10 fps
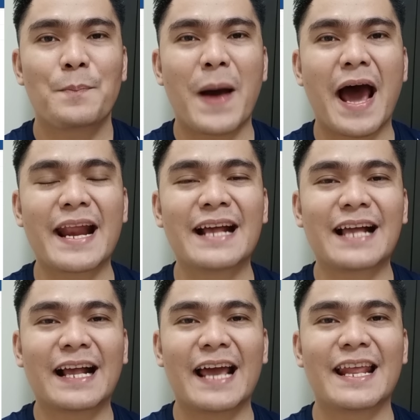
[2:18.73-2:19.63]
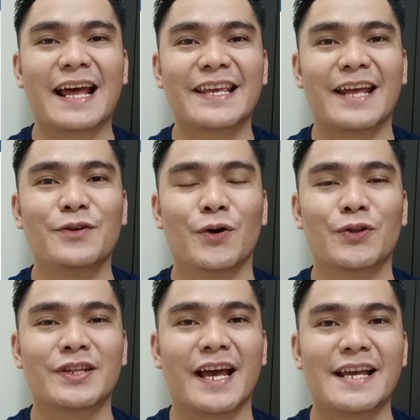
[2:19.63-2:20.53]
Parang kagaya lang yan
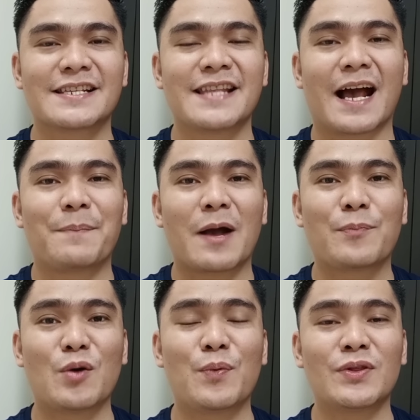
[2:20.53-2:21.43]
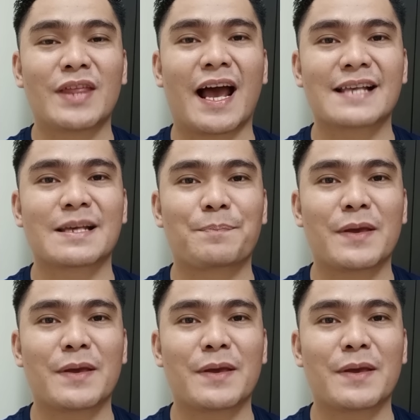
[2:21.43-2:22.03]
noon guys na kapag pupunta ka sa